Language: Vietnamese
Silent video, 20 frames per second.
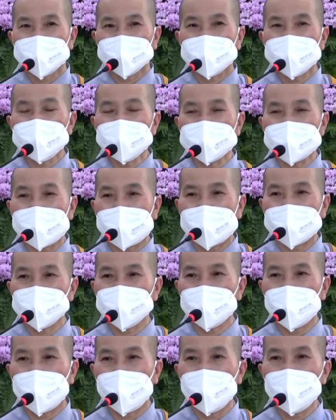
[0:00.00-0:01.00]
tứ đại
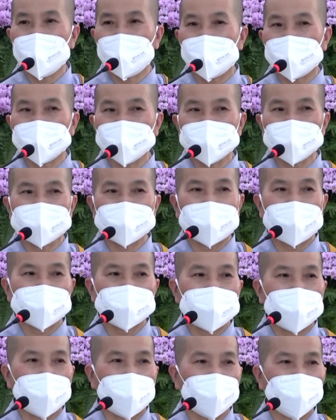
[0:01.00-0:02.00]
ngũ uẩn
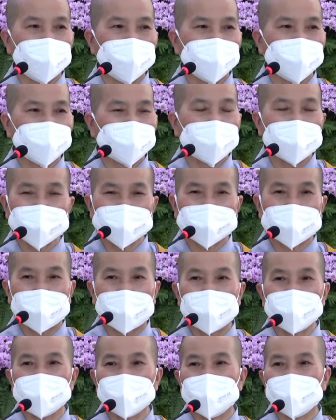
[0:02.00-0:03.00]
giai không, tất
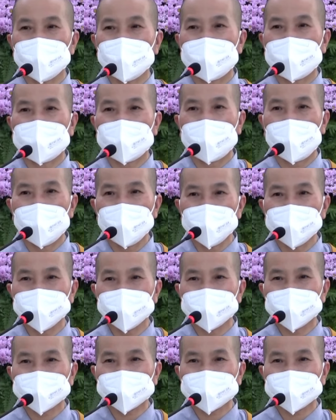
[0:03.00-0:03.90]
cả đều là không.